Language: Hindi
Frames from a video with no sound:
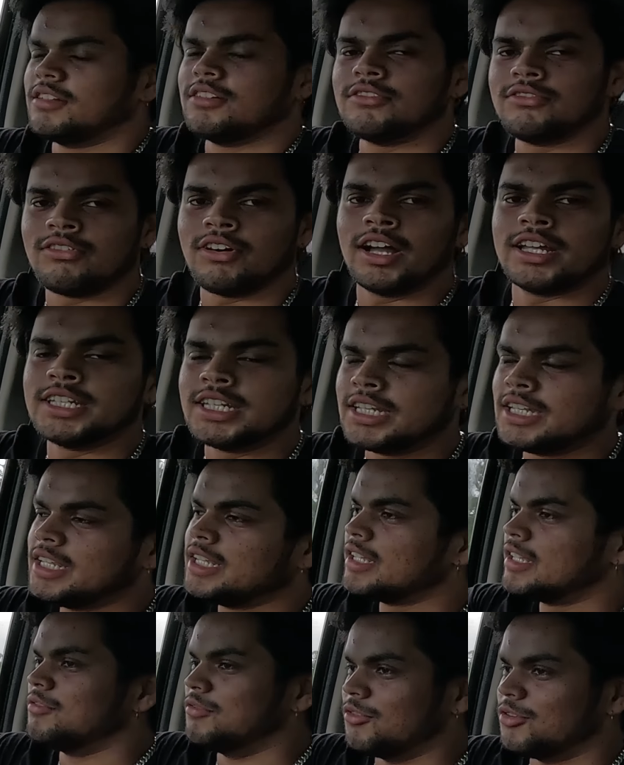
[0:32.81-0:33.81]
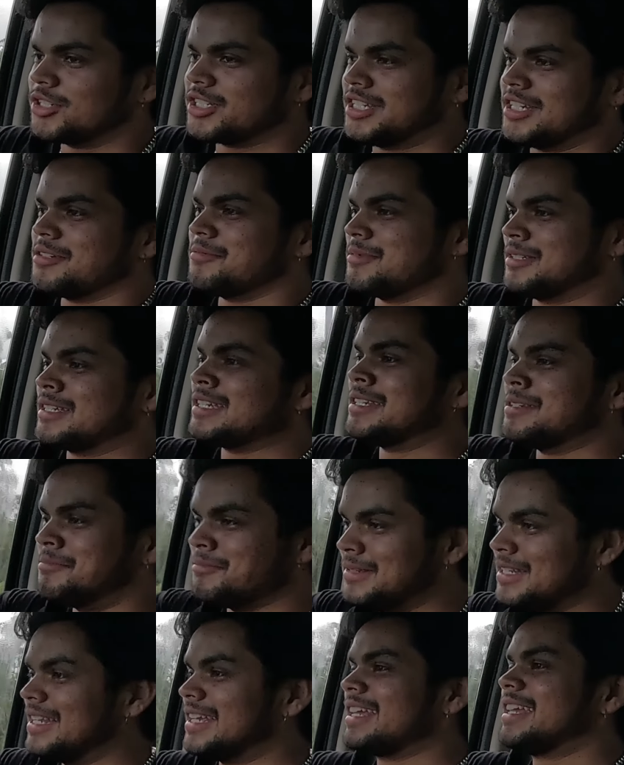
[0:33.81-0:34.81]
फाइनली वॉशिंग मशीन
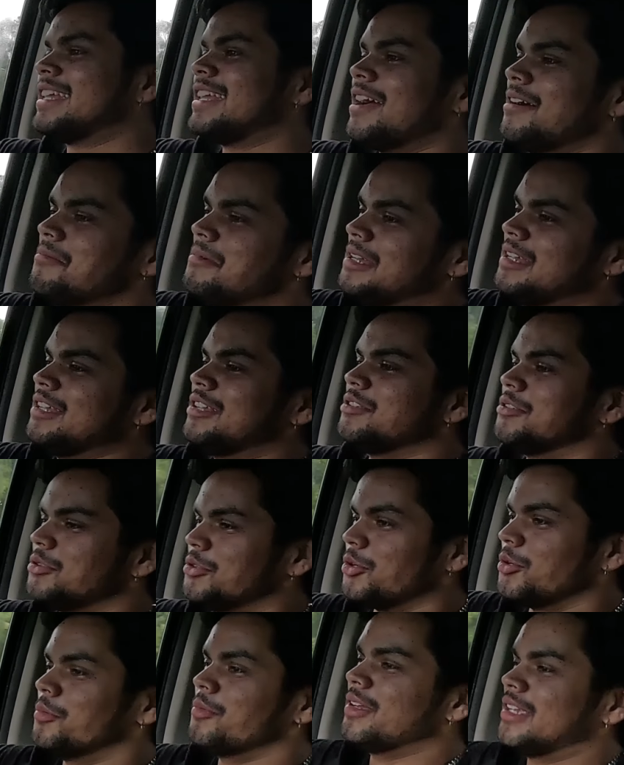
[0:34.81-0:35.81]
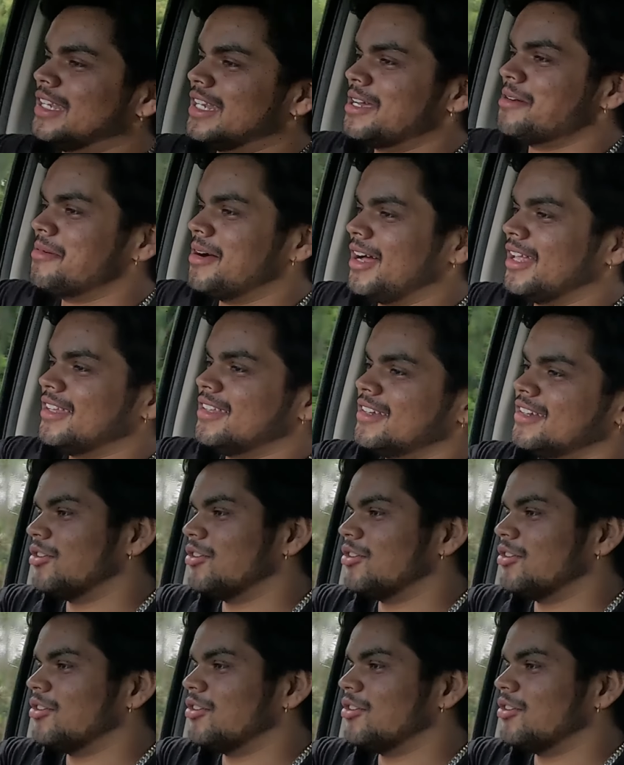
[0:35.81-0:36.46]
मिल गई हमें दो महीने बाद